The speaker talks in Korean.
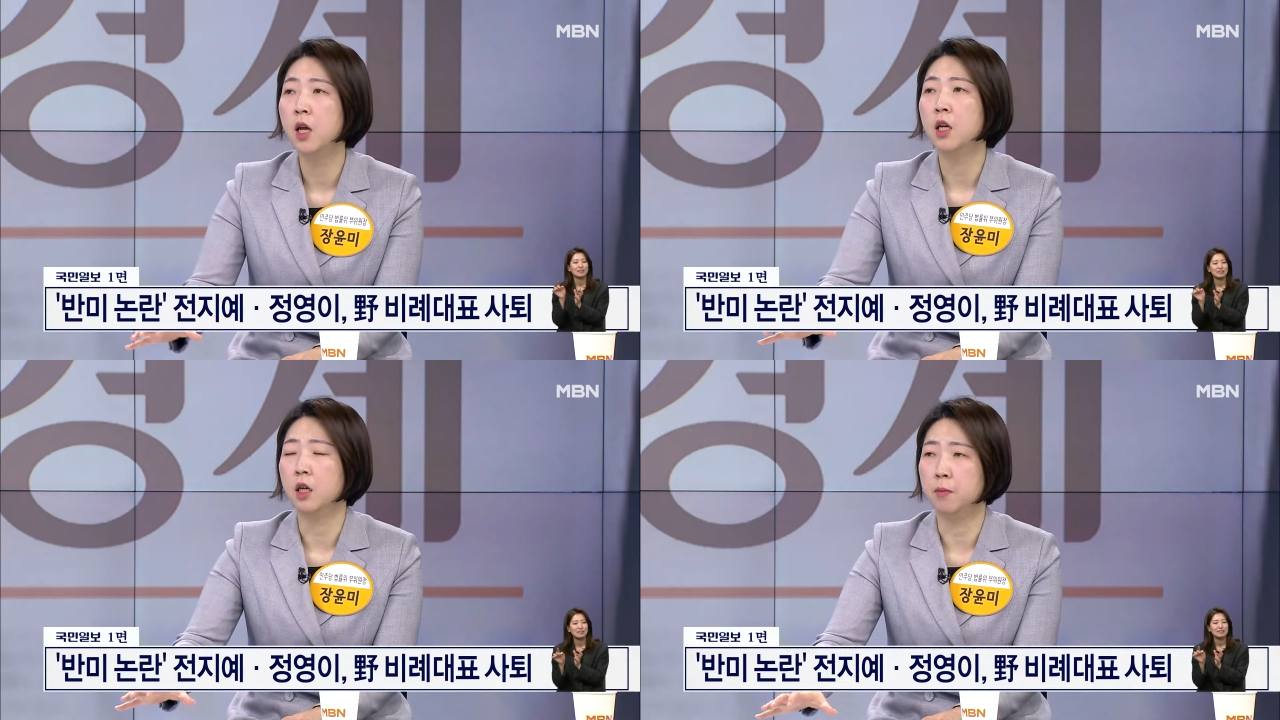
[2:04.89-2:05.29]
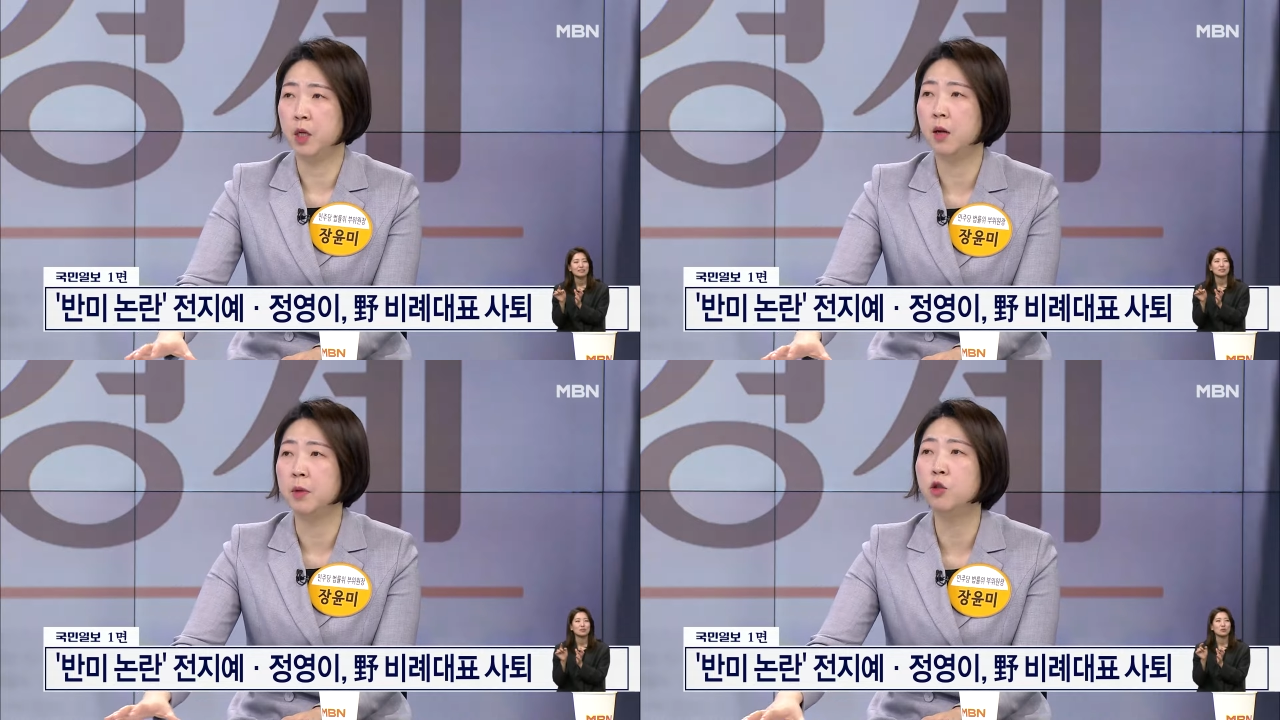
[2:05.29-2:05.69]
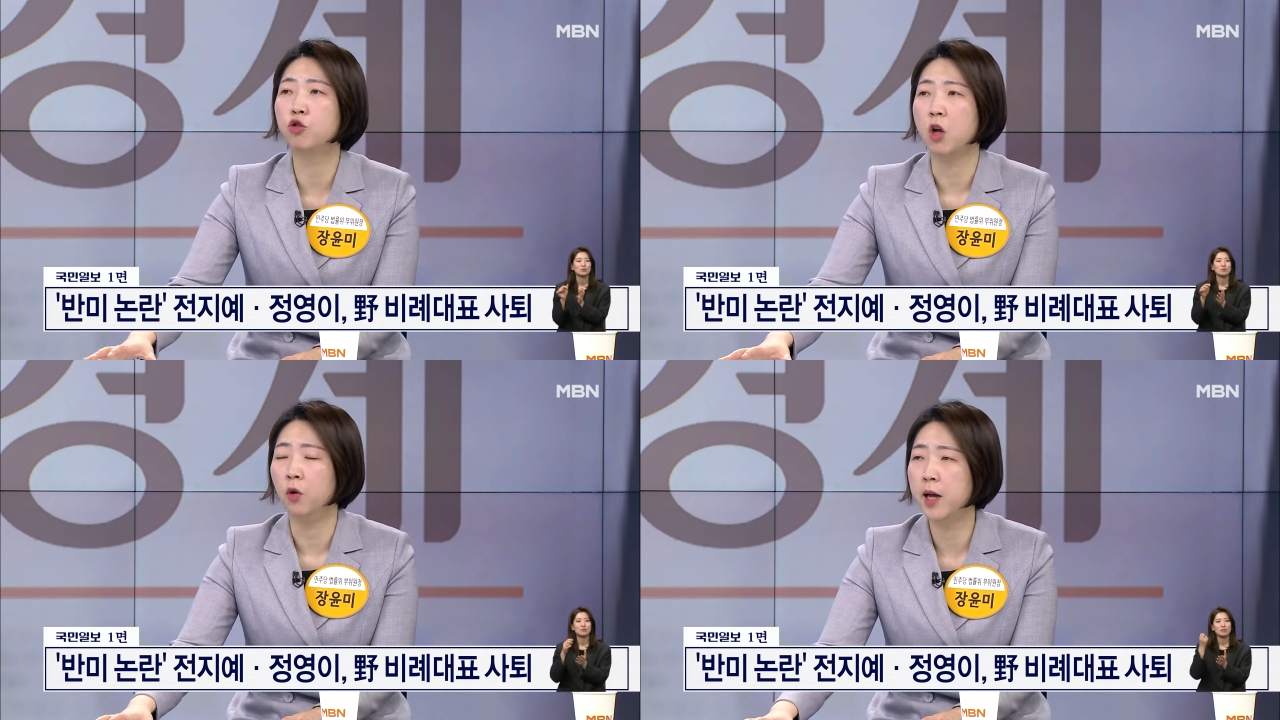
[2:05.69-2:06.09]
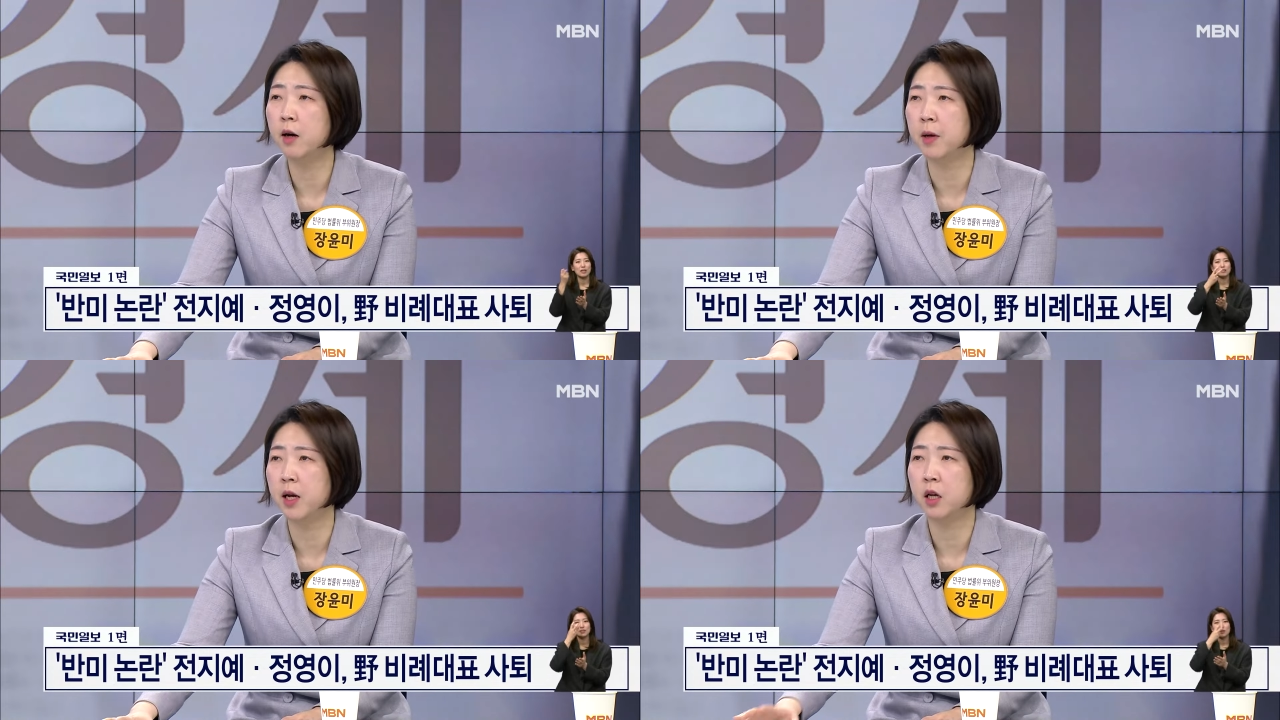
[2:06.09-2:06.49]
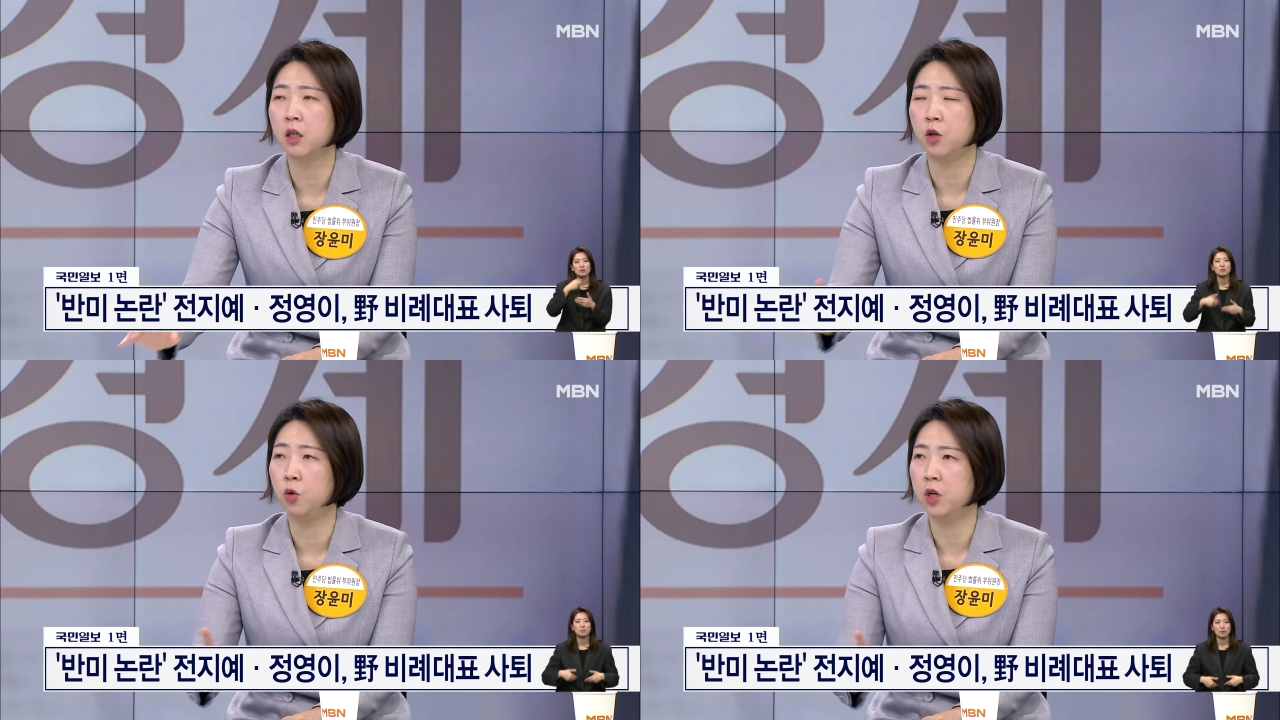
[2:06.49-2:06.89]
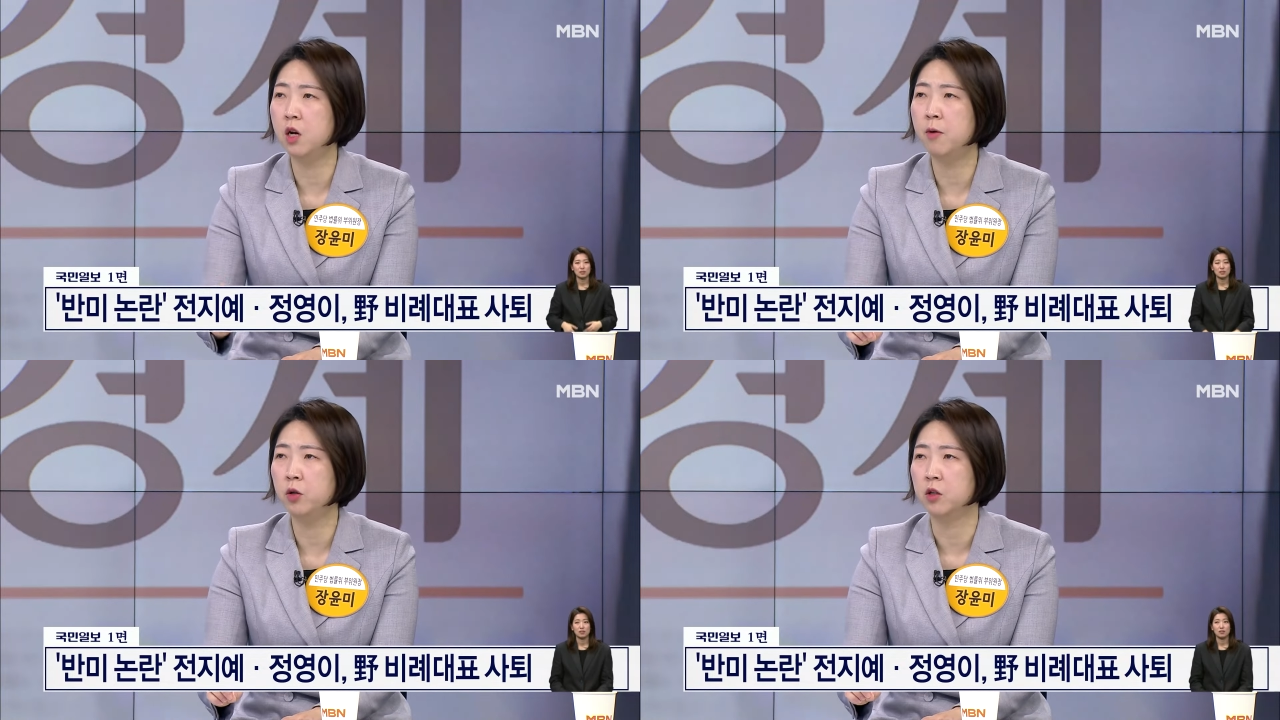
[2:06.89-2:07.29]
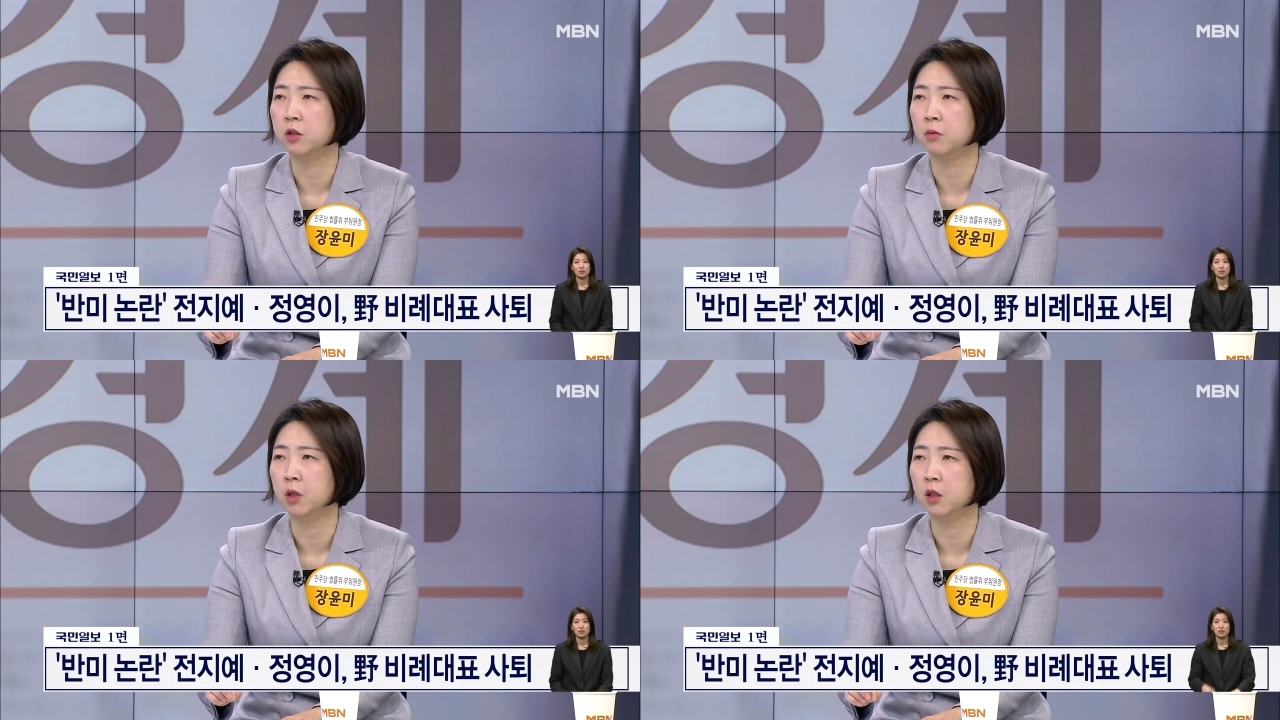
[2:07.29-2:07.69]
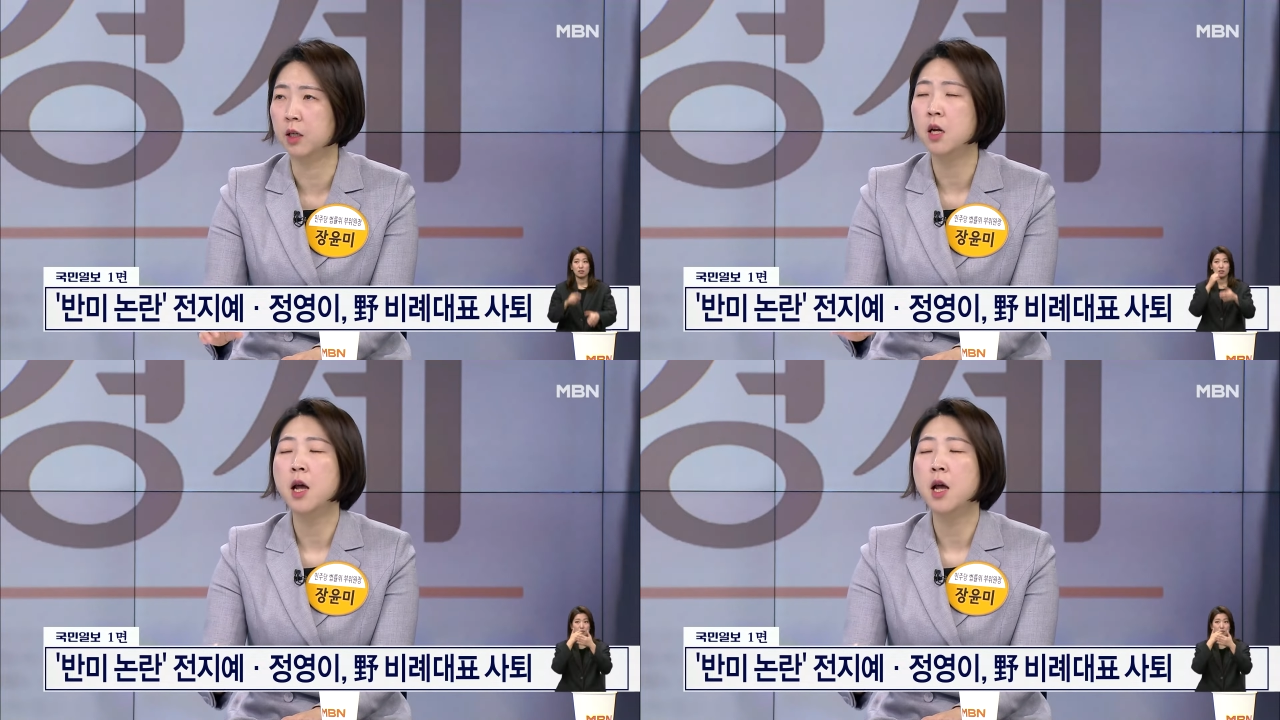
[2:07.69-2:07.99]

이 비례민주연합의 기호 1번이었습니다.